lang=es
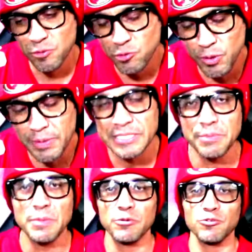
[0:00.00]
Entonces
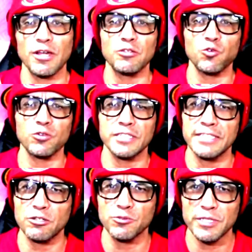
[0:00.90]
vuélvanse miembros dorados,
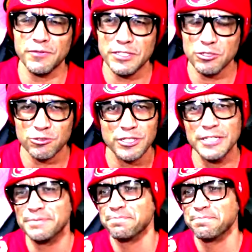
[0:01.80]
gocen de los beneficios.